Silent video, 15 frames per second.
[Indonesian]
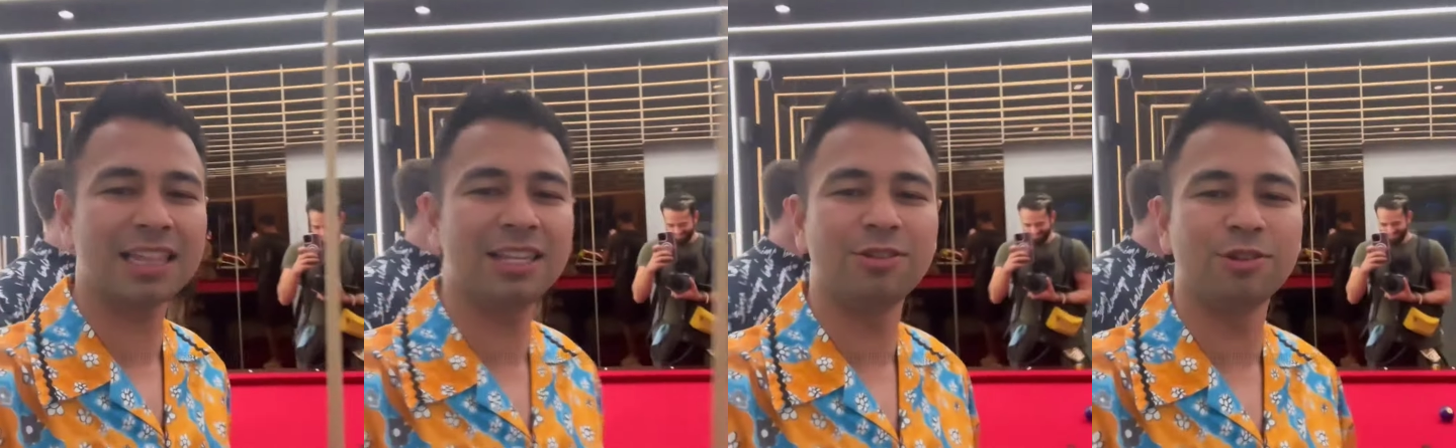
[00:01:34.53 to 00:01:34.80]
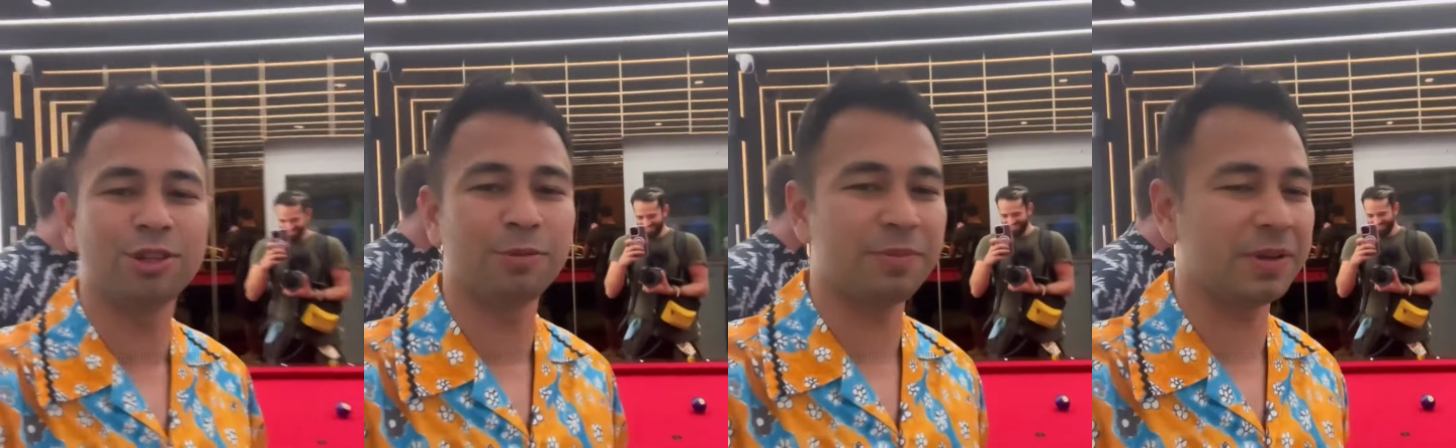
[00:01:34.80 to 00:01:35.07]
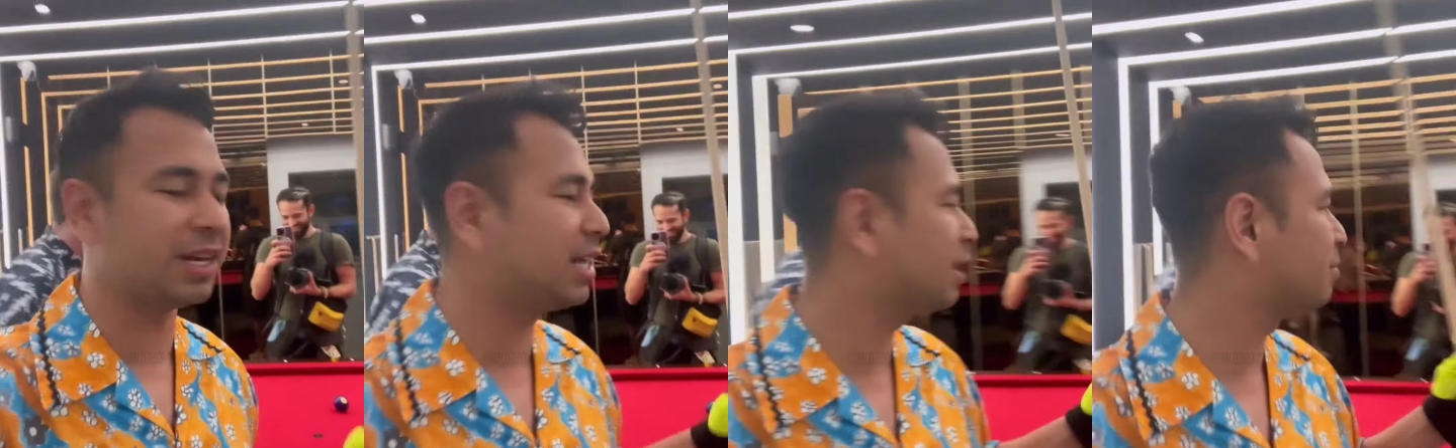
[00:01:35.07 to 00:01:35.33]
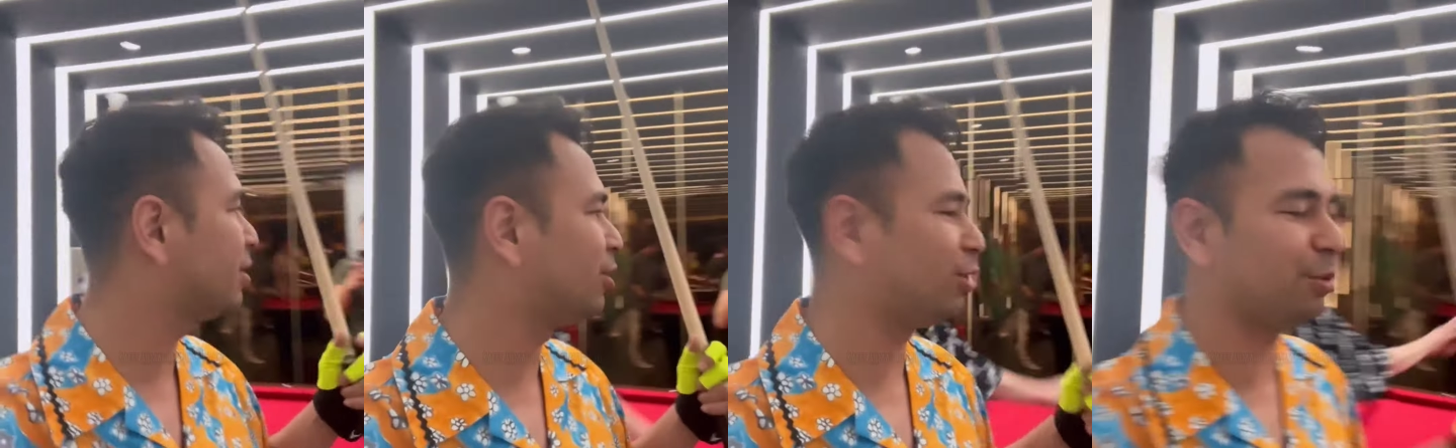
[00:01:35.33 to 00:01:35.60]
di YouTube-nya dia sama
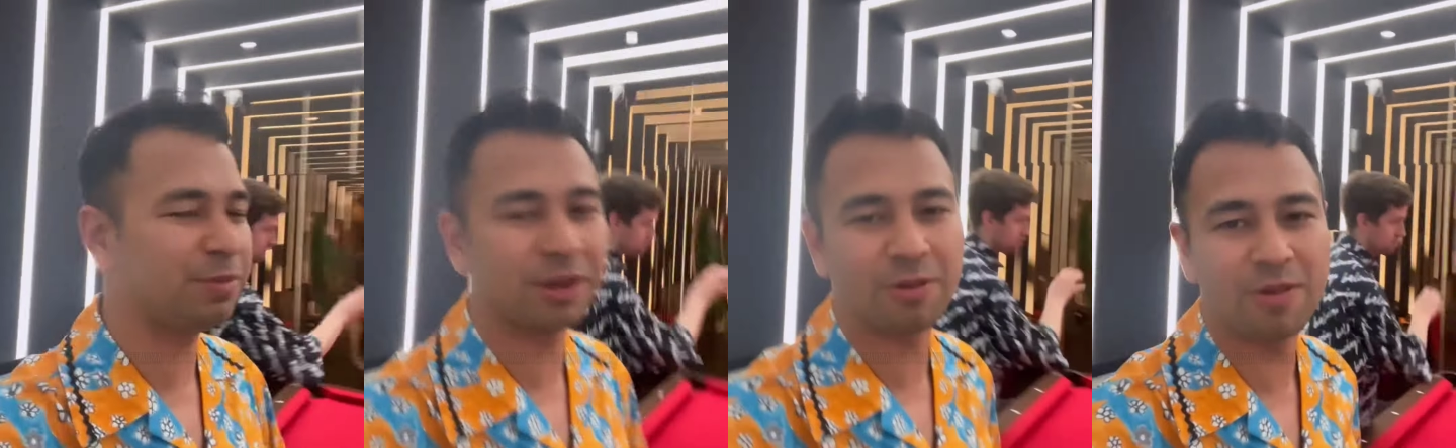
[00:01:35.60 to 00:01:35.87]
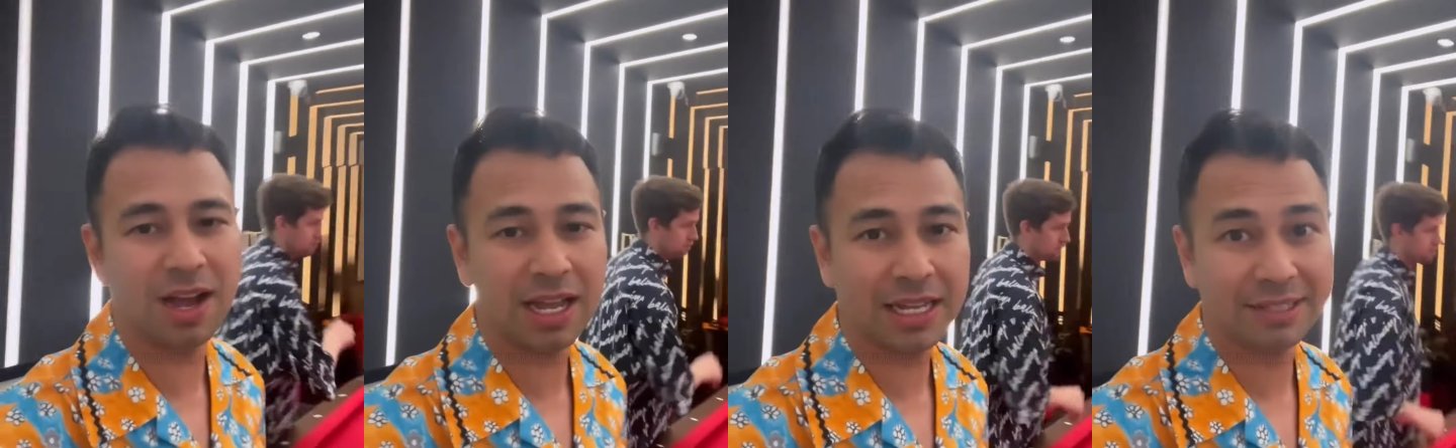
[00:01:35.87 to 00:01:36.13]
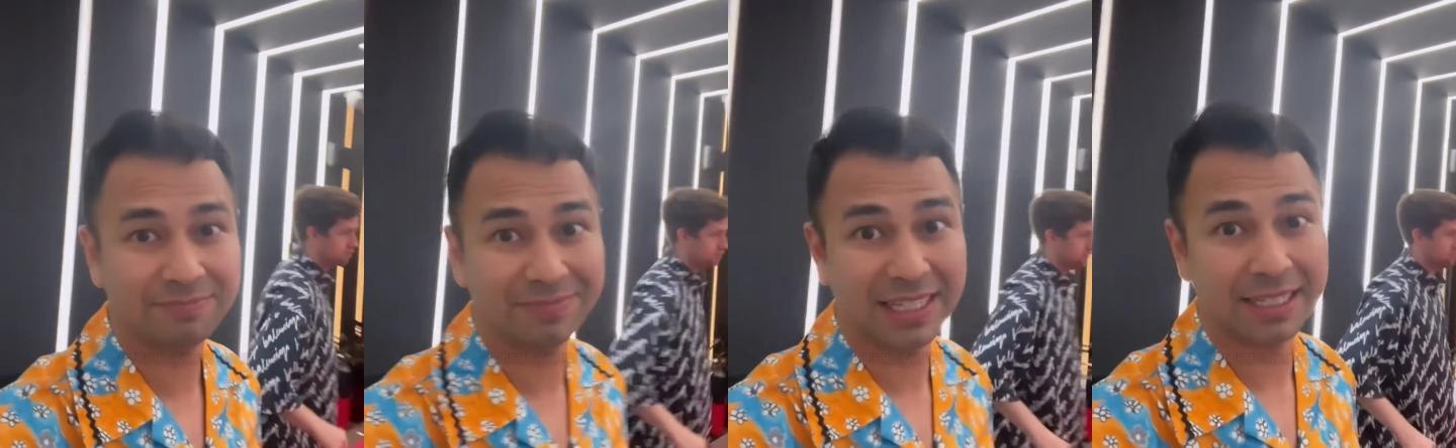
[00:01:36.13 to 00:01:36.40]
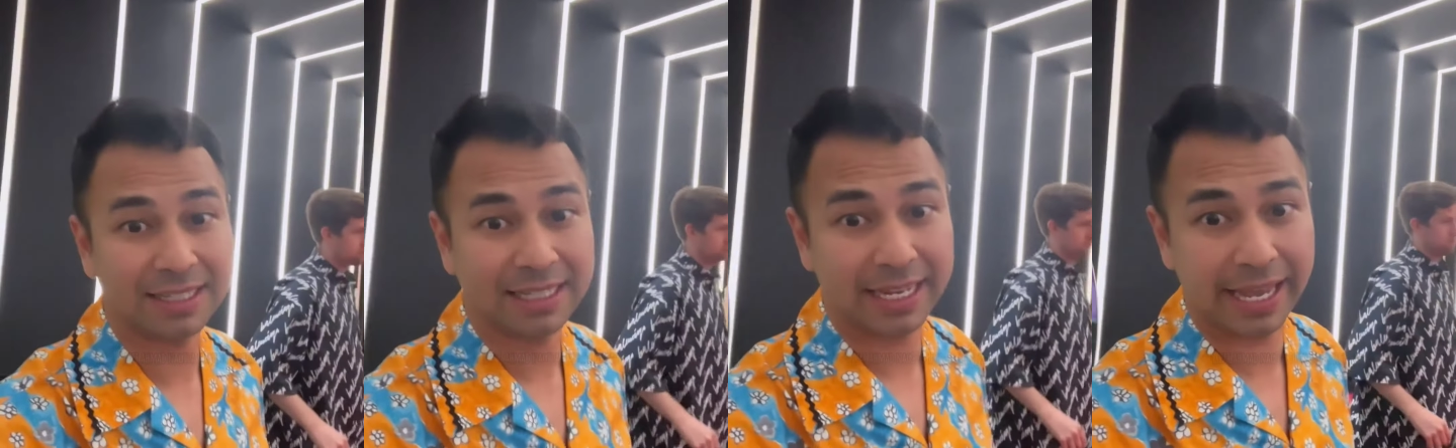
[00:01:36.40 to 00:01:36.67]
YouTube-nya gue
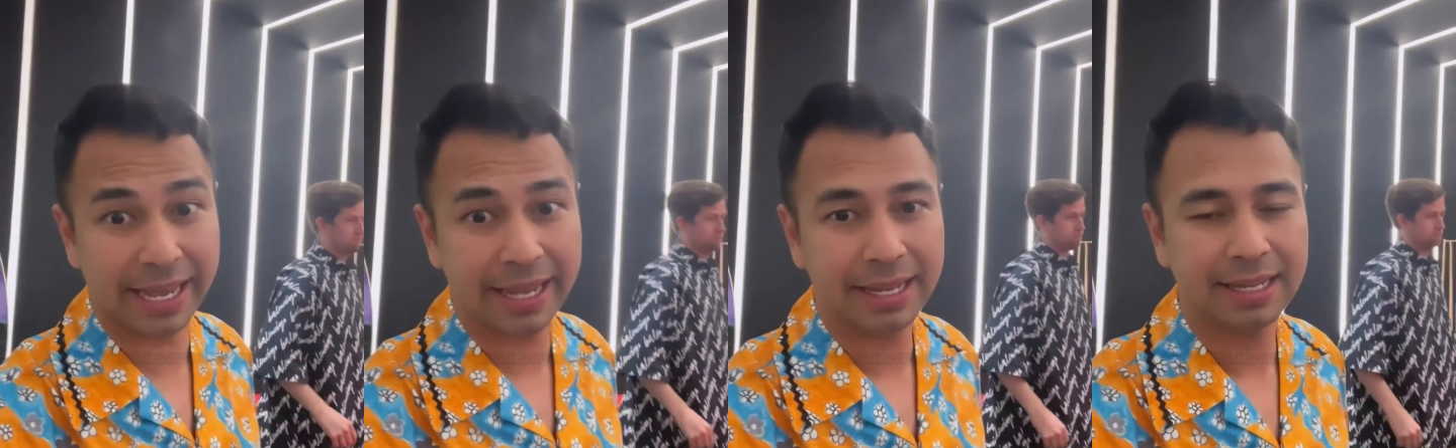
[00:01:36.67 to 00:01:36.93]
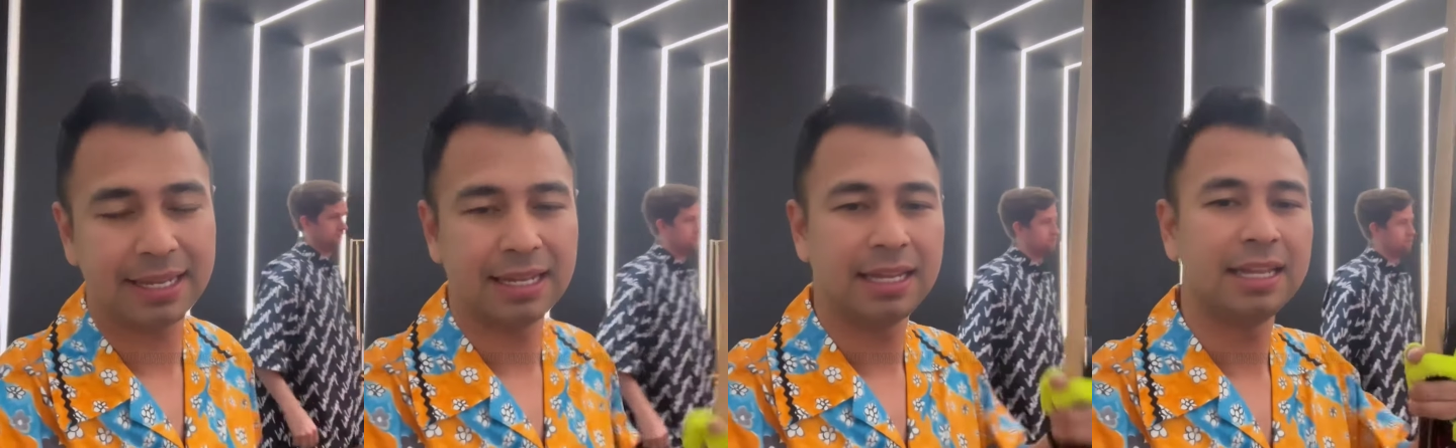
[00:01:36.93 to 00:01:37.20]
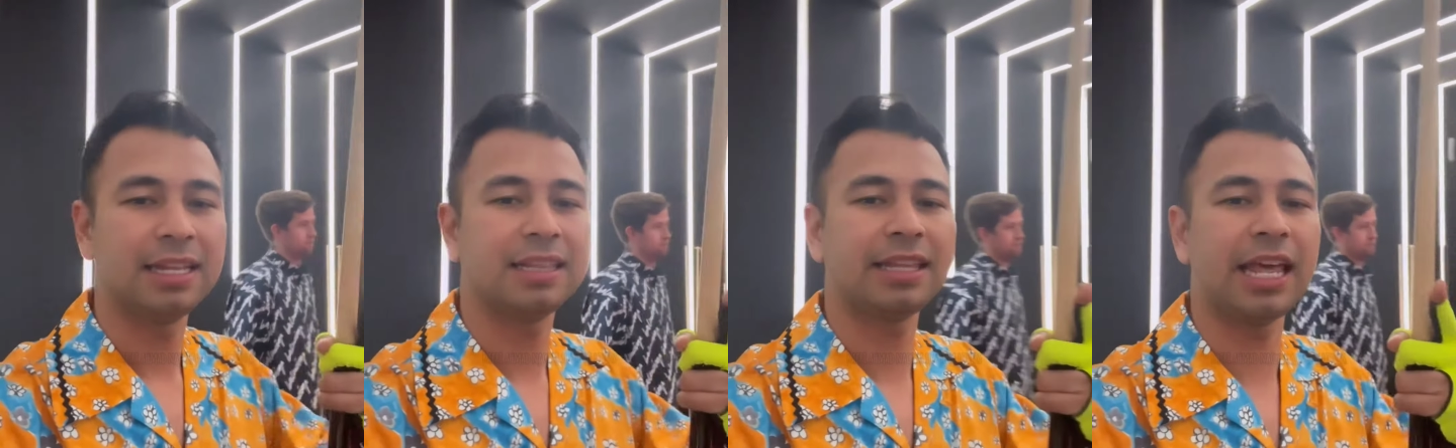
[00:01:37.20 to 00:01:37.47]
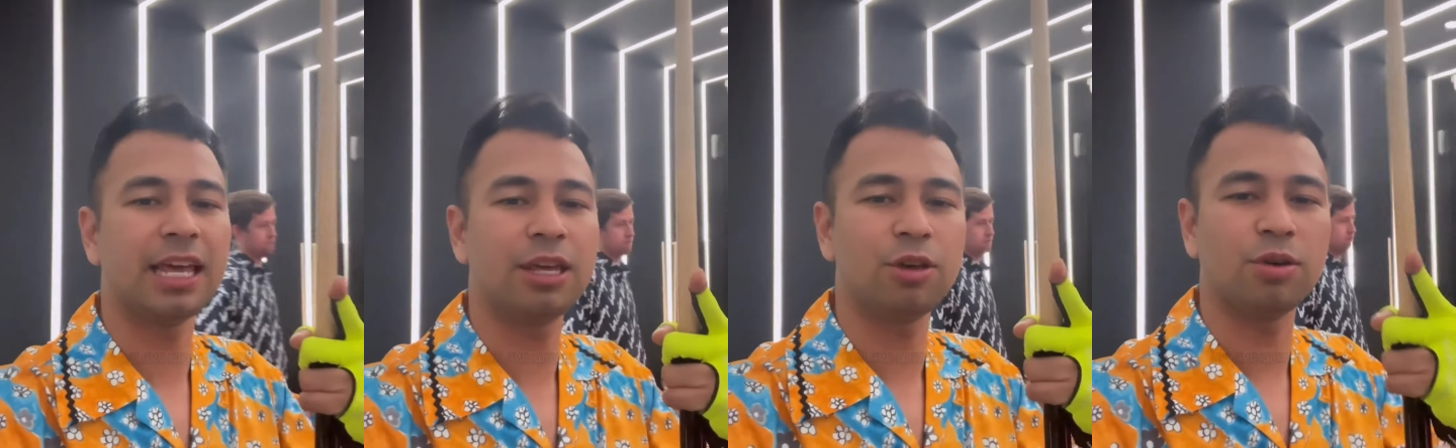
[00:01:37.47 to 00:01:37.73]
oke okay.
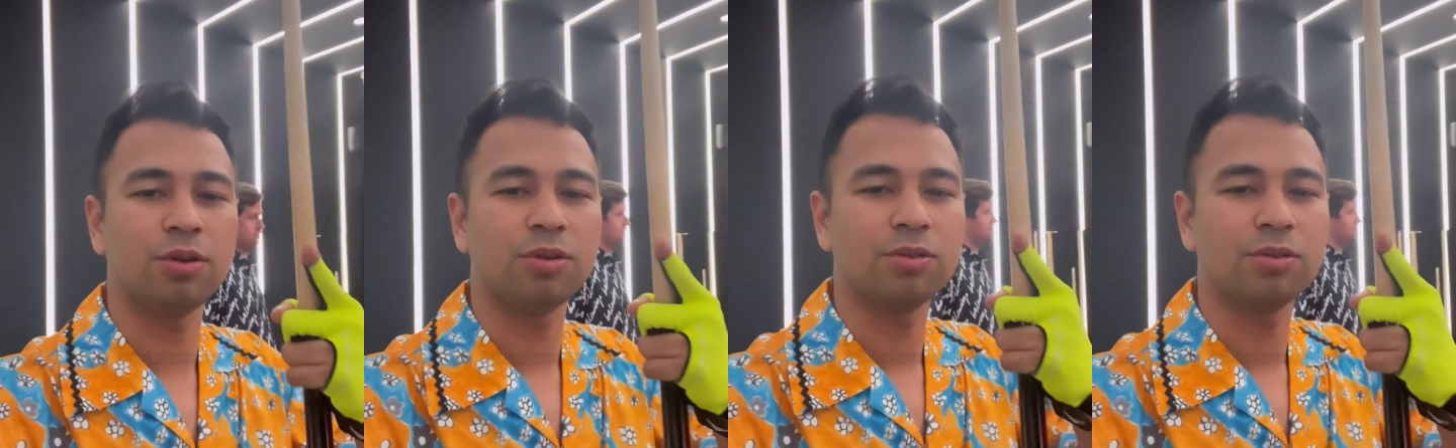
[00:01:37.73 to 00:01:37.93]
thank you